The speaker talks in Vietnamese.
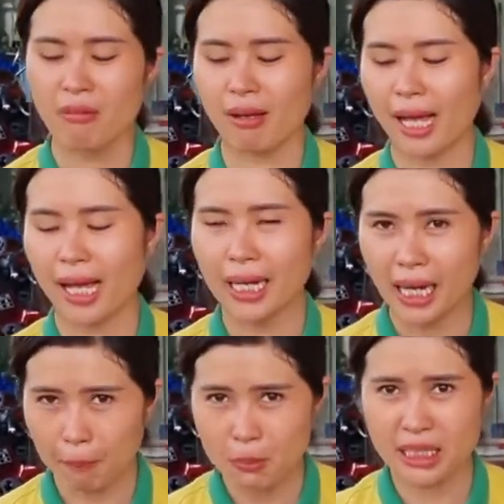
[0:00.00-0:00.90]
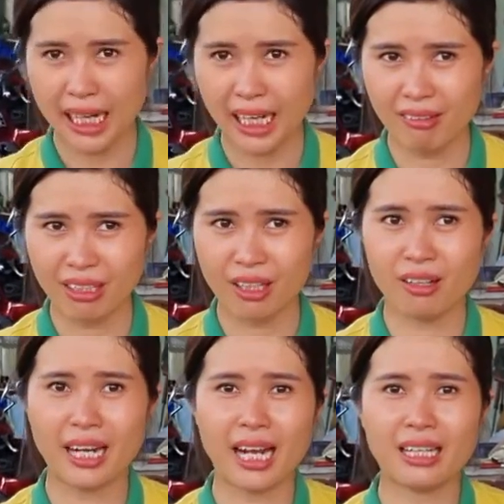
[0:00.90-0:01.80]
và 5 trái và
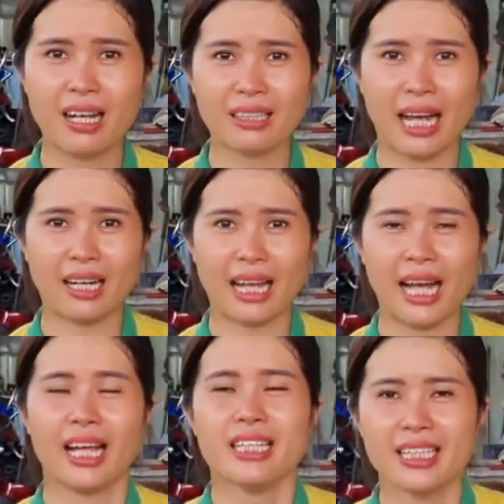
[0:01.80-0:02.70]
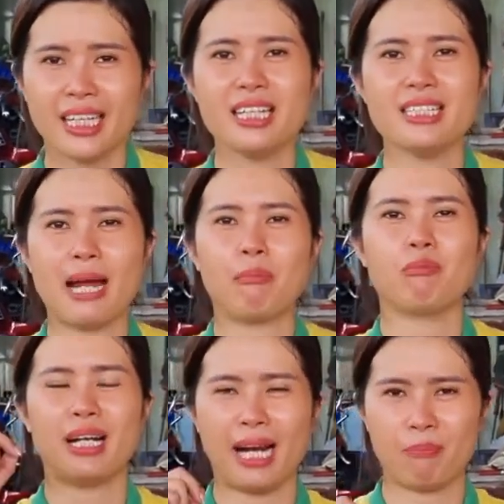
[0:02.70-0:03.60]
nó ra cân nặng là
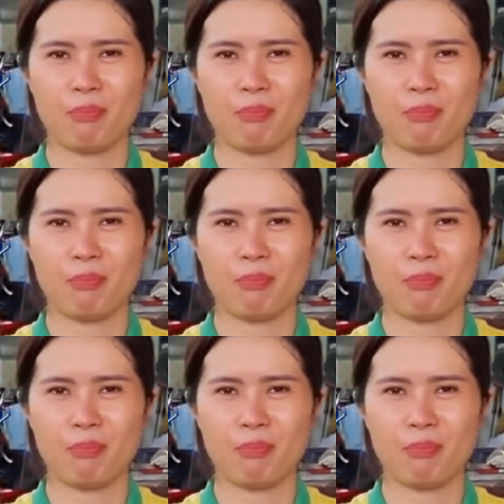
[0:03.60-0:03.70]
900 g.